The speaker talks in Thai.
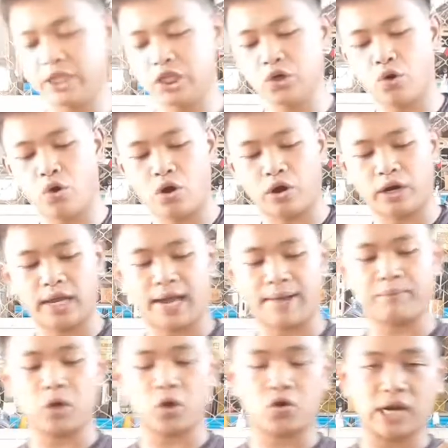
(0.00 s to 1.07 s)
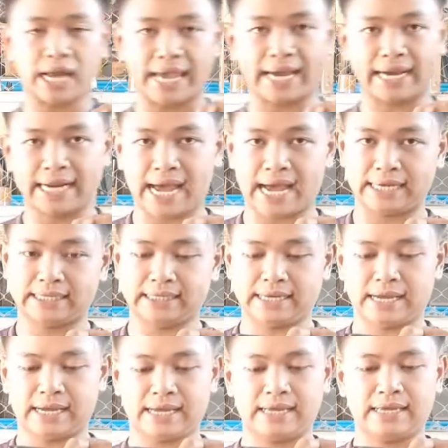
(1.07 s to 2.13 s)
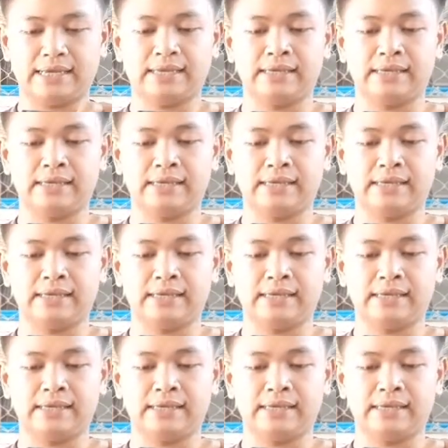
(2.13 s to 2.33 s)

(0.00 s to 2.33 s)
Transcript: ยยี่ห้อนะครับ แล้วก็หลายขนาดนะฮะ